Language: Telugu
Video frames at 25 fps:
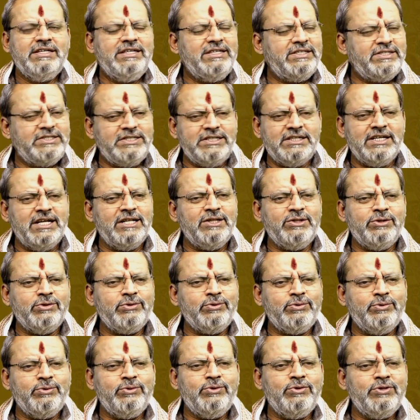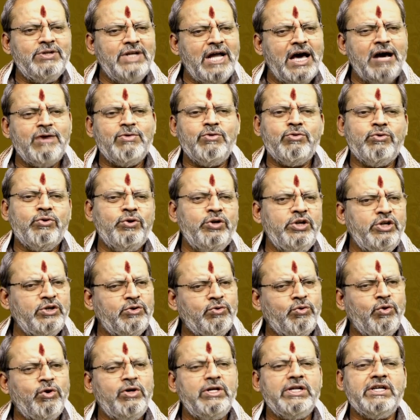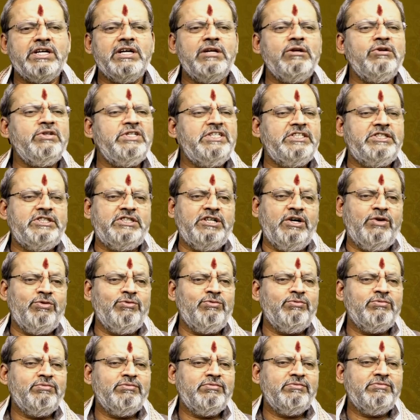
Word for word: ఇచ్చినందుకు నాకు కొన్ని కోరికలు ఇచ్చావు